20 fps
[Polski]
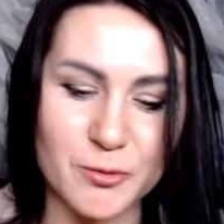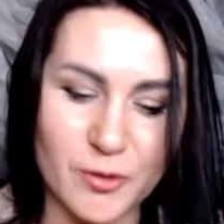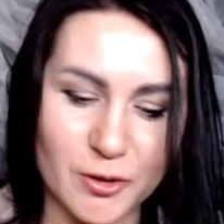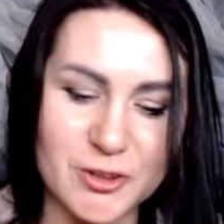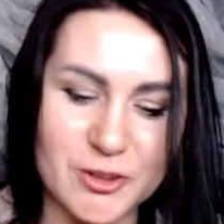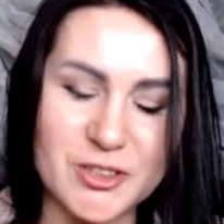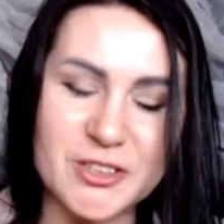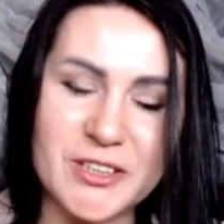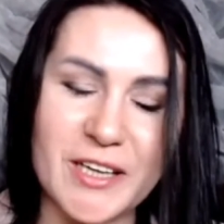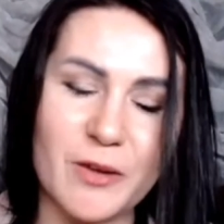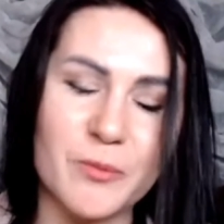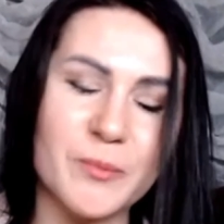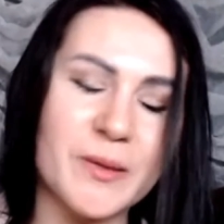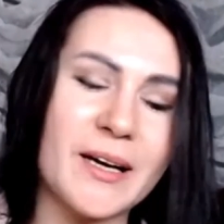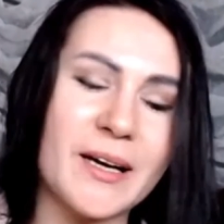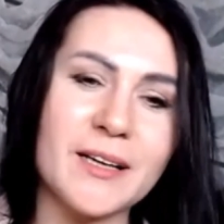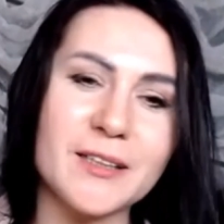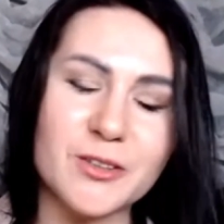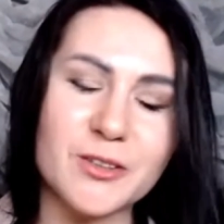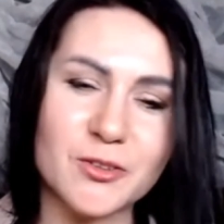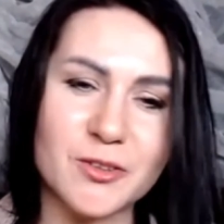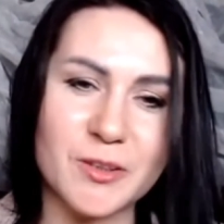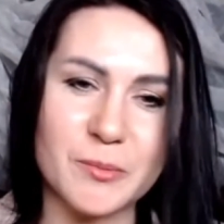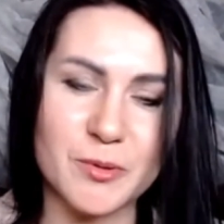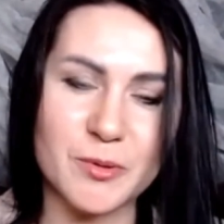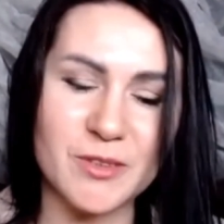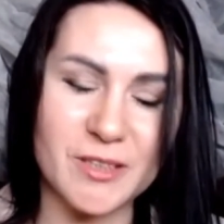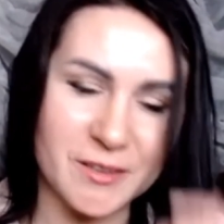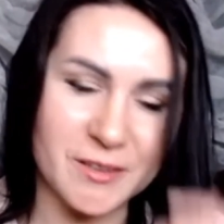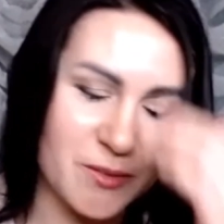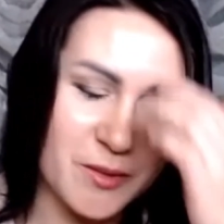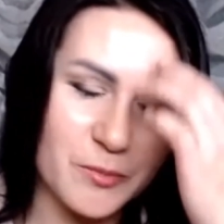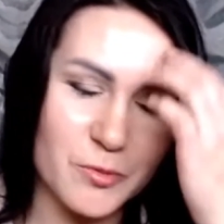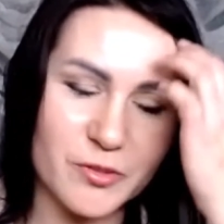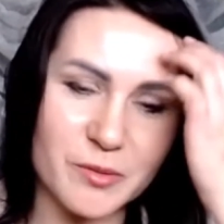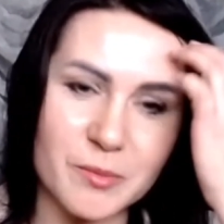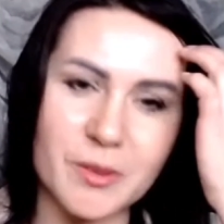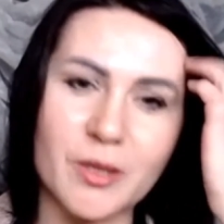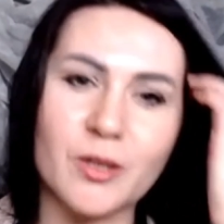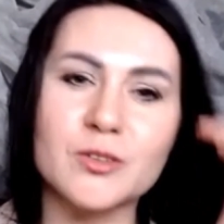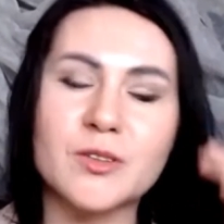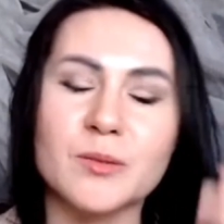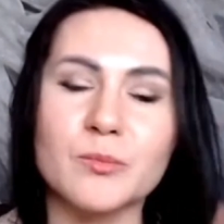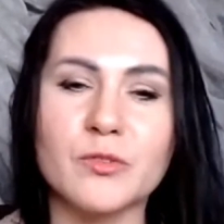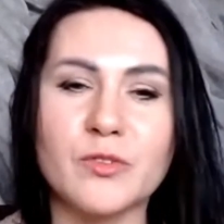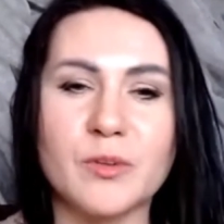uwolnić traumy, ale to nie, nie, nie mówimy o tym,